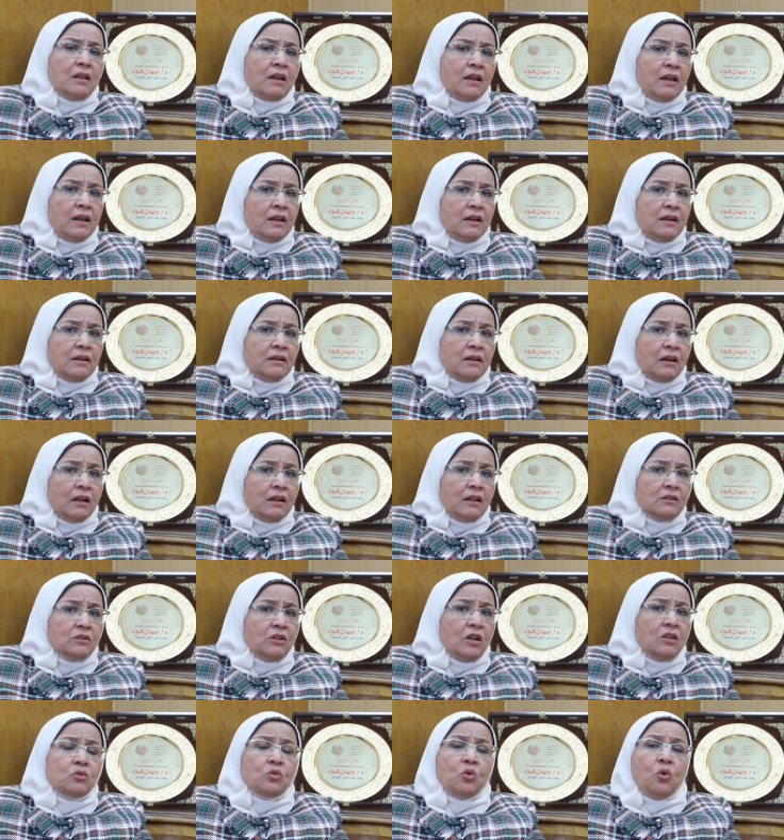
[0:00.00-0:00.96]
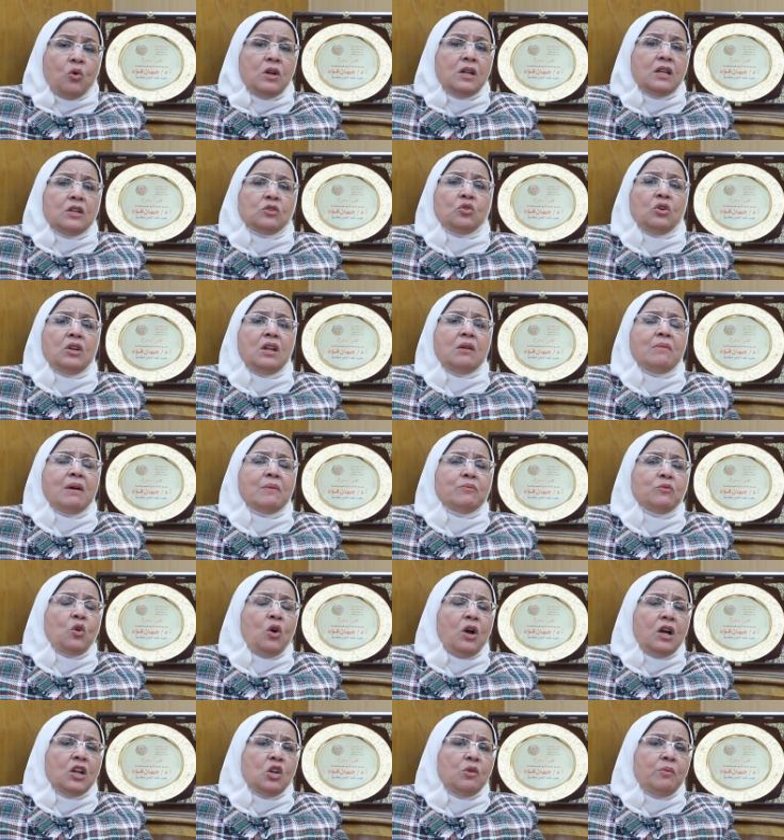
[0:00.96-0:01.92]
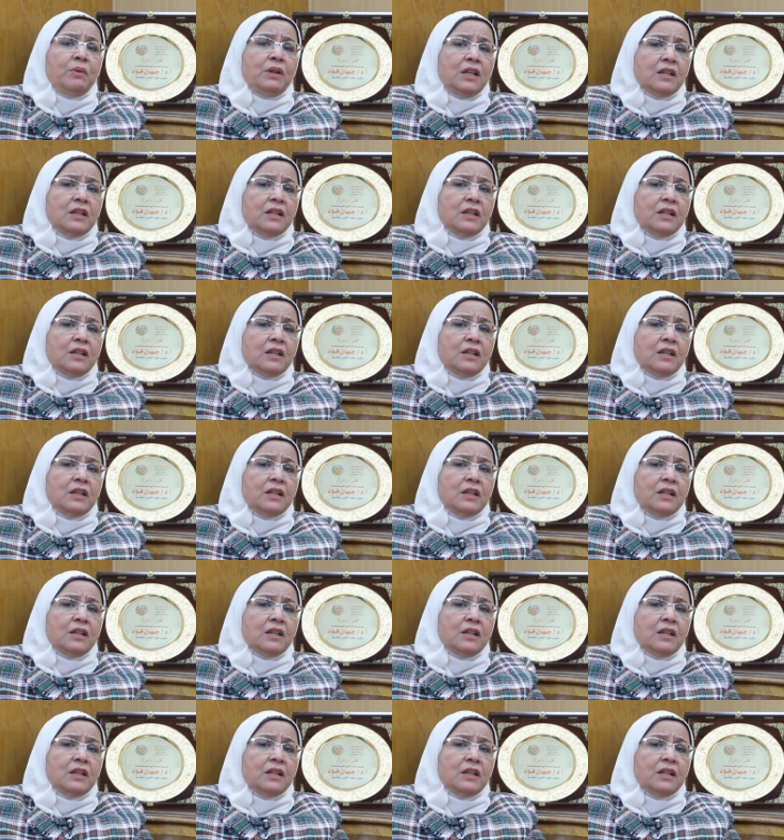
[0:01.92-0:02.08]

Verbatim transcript: الجلطات كل دول ممنوع عليهم